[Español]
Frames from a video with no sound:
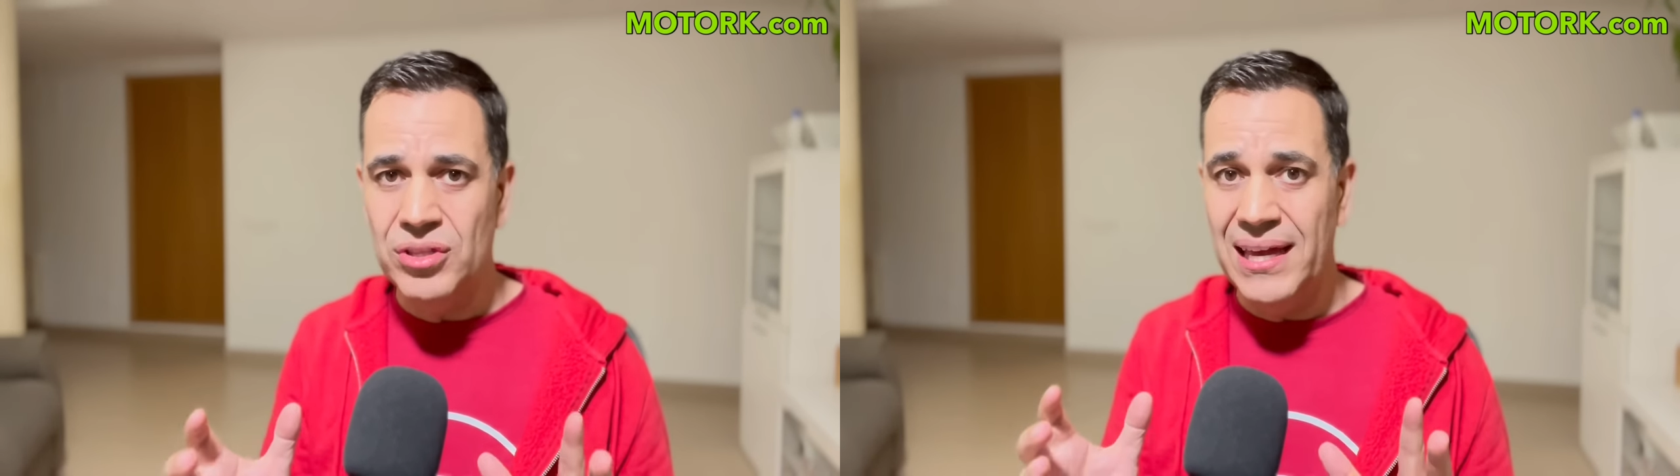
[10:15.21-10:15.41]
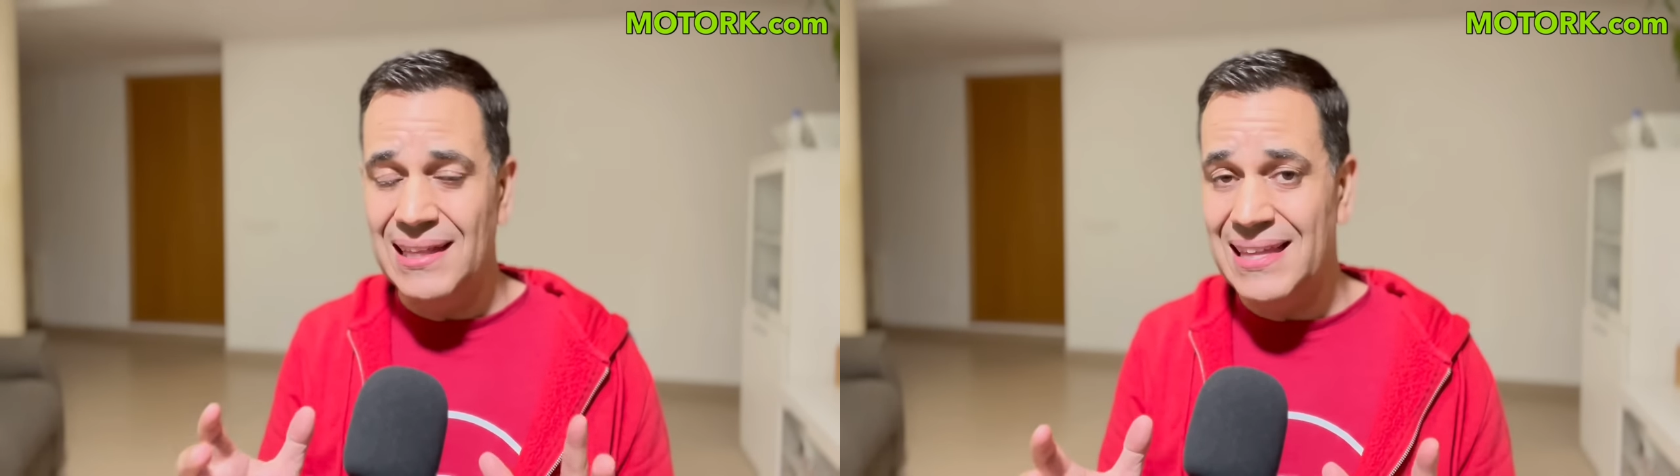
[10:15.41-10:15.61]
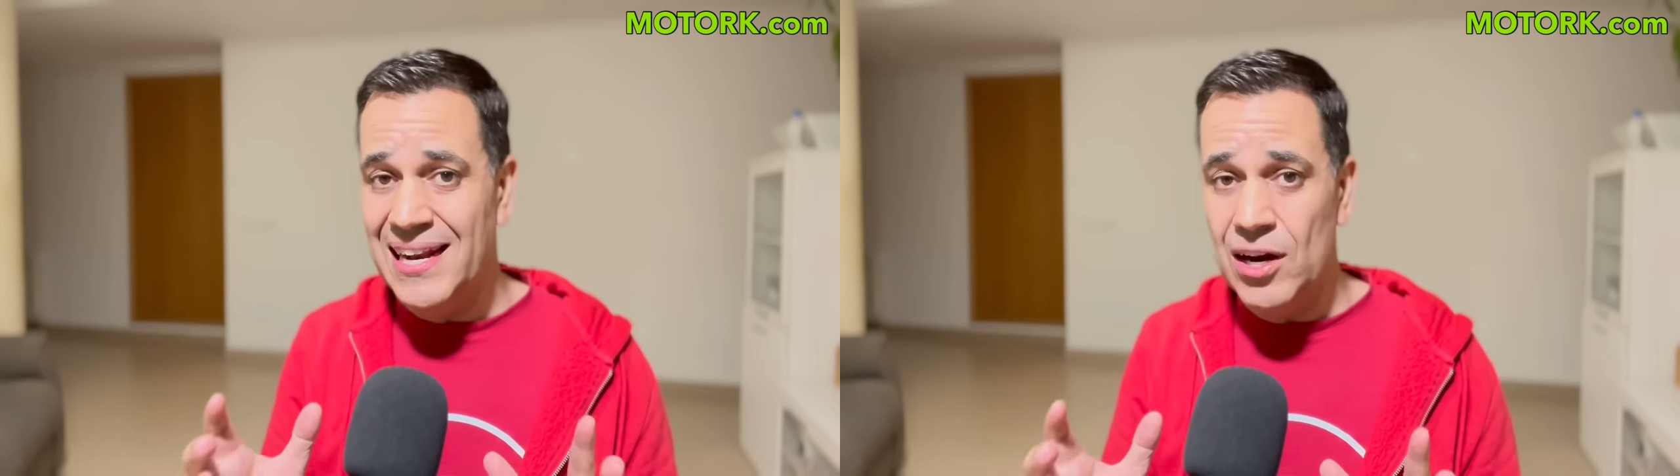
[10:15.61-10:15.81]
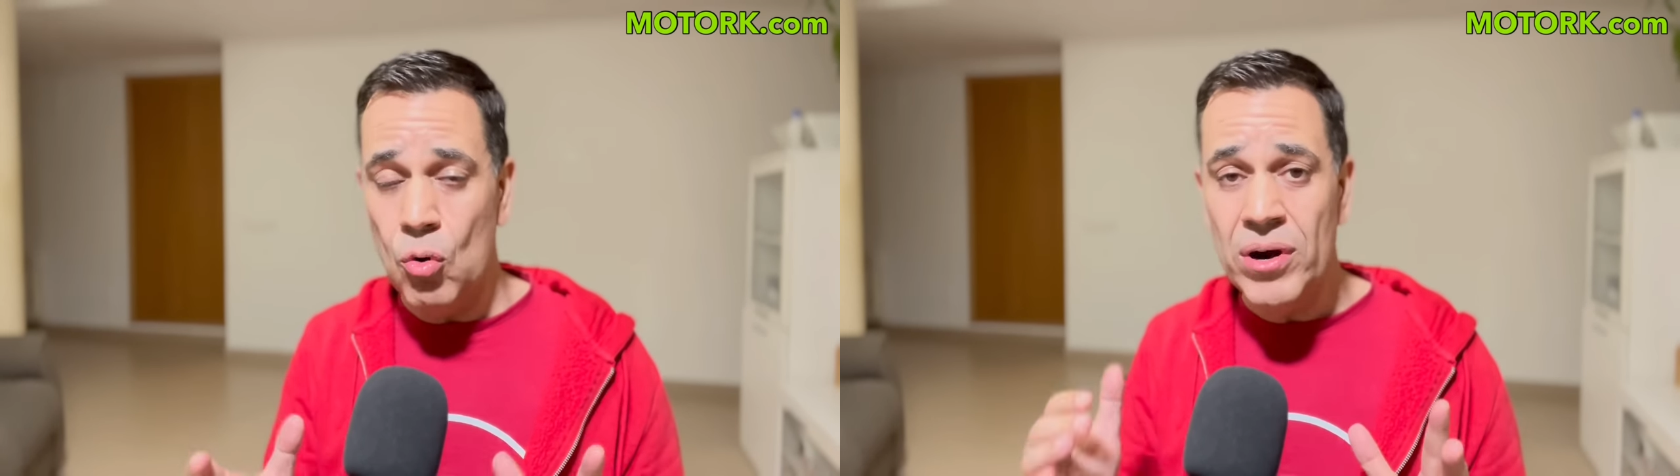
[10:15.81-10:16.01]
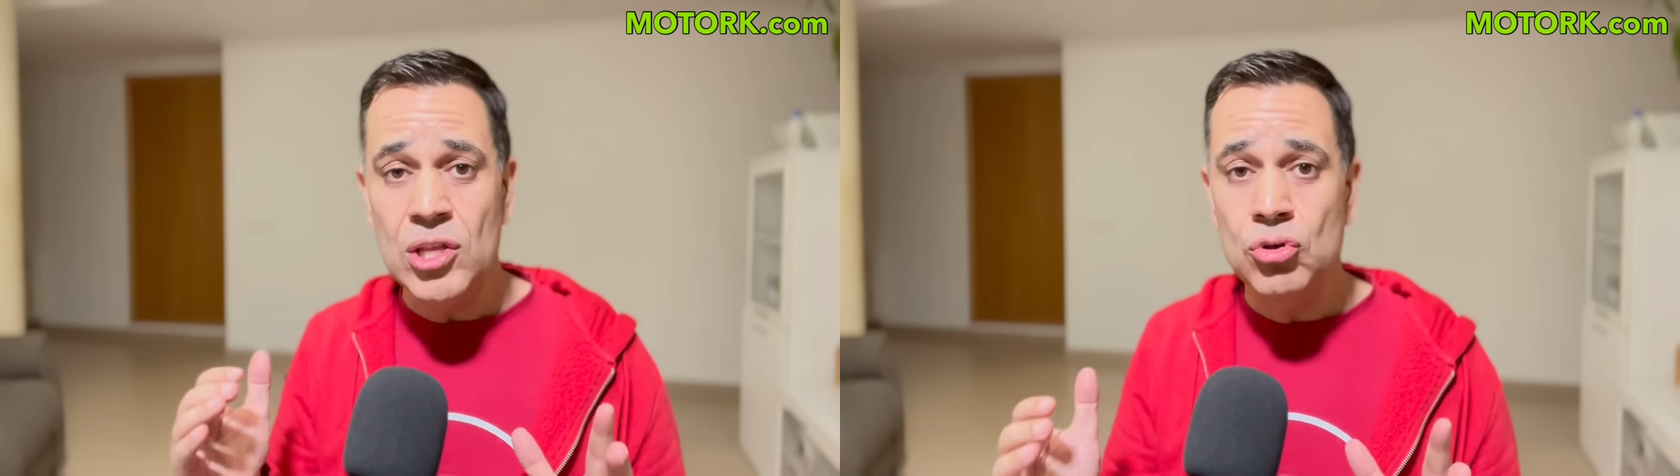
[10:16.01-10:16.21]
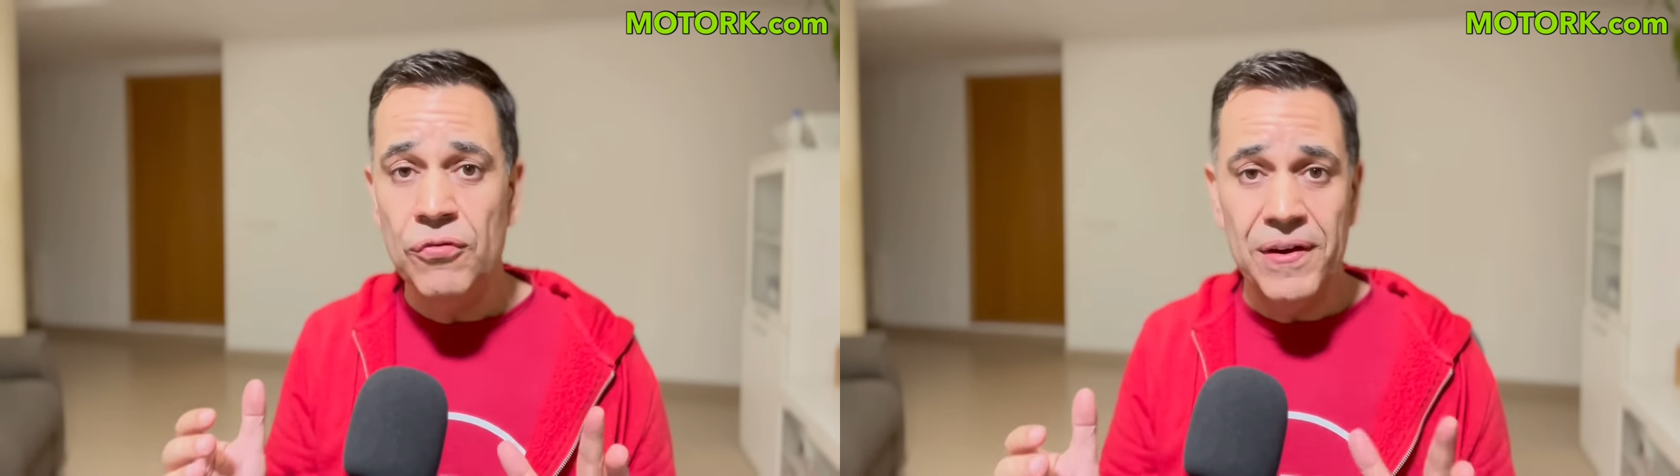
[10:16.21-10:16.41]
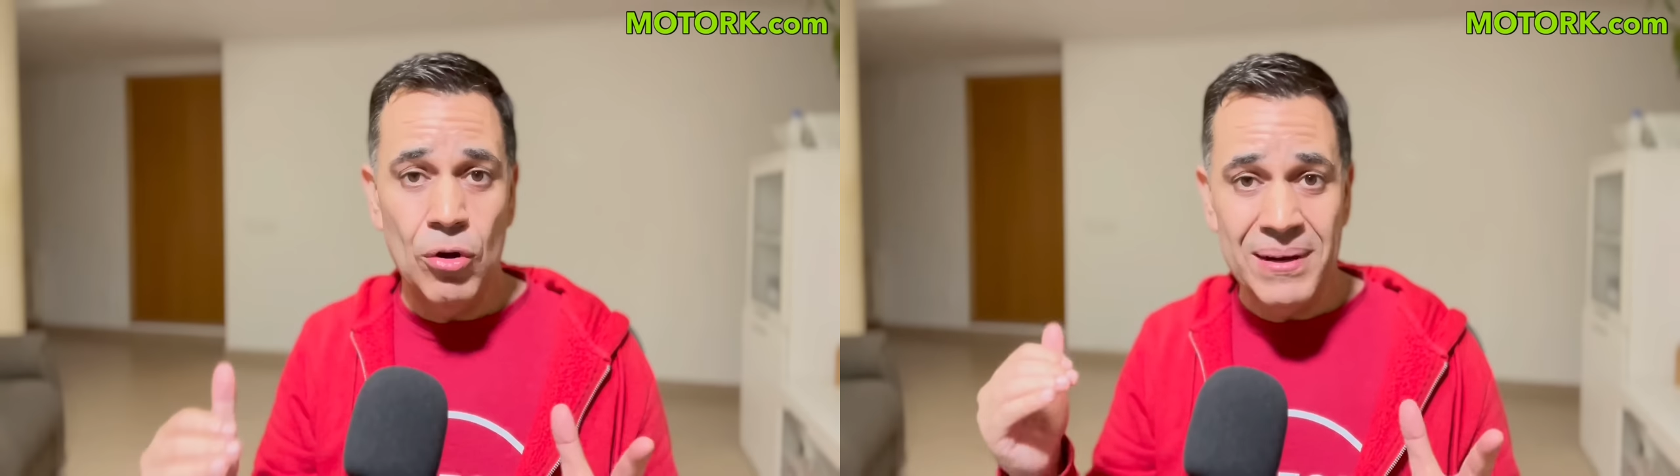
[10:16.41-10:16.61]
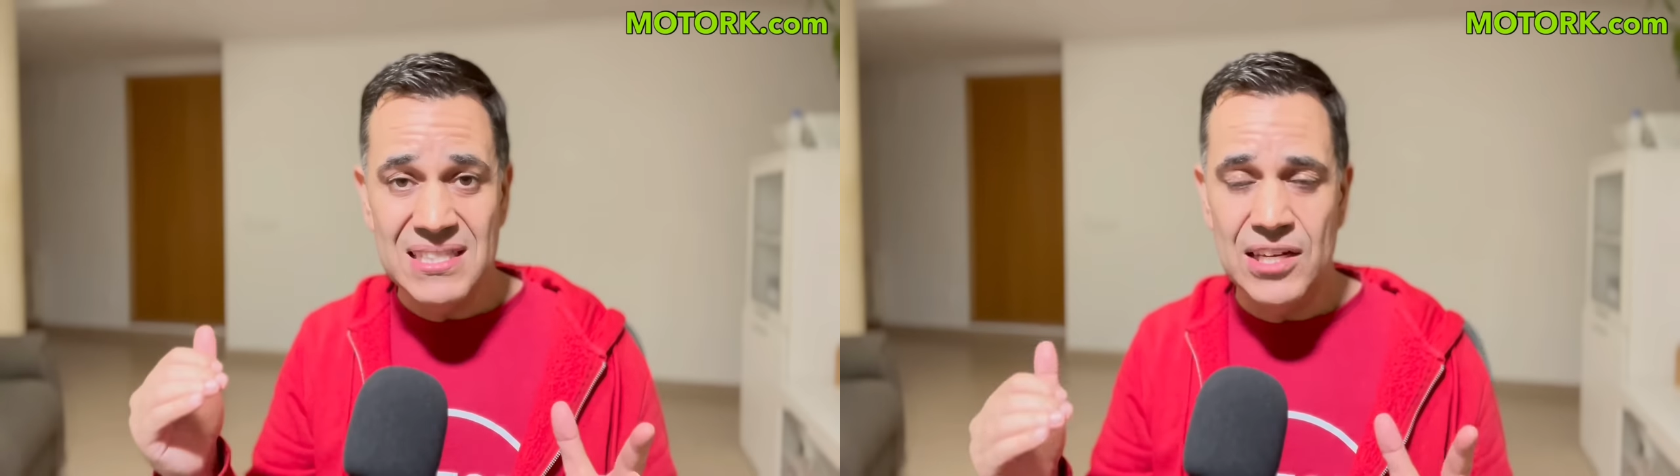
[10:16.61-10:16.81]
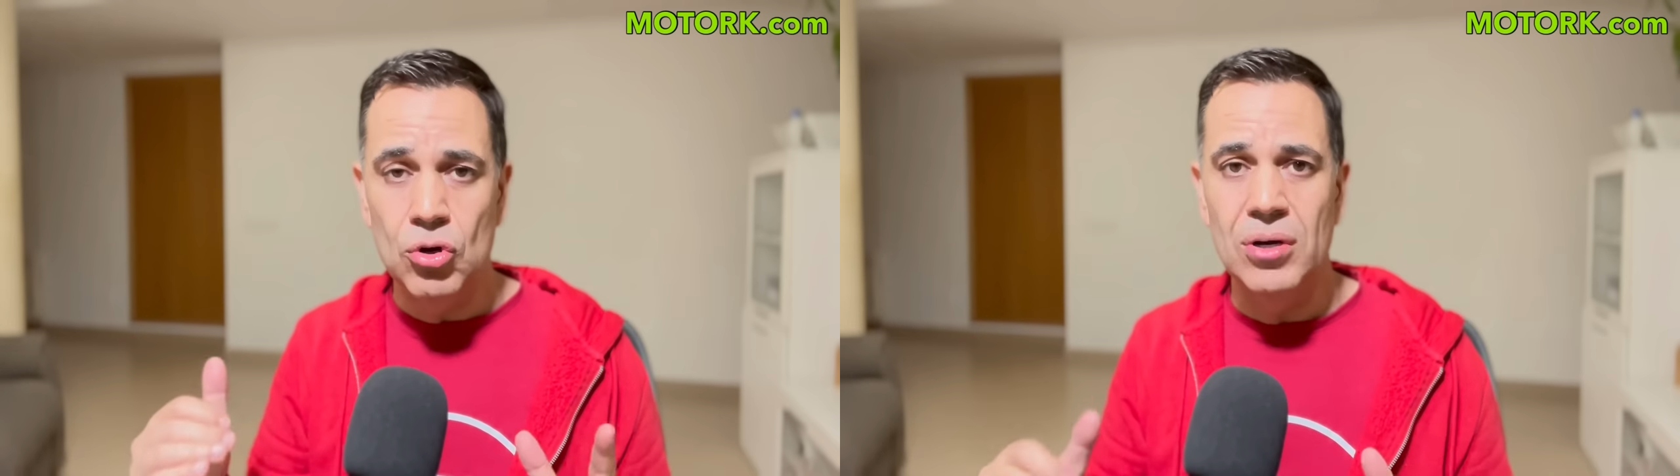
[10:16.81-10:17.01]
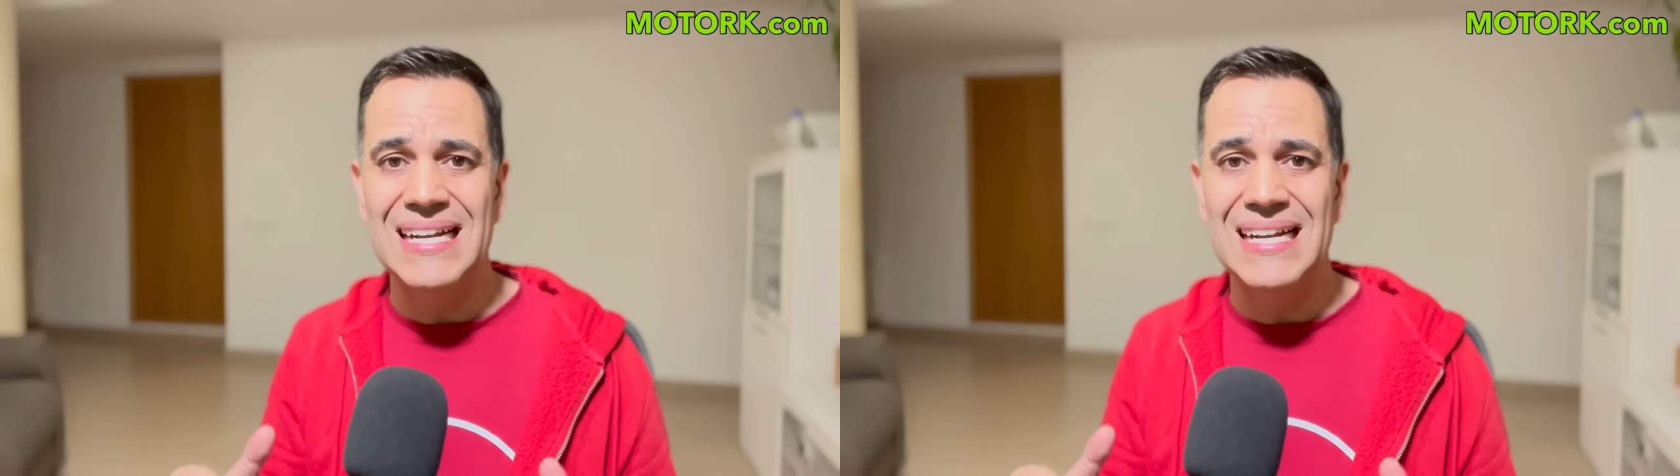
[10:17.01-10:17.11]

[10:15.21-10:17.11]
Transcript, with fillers: de tener un enchufe doméstico,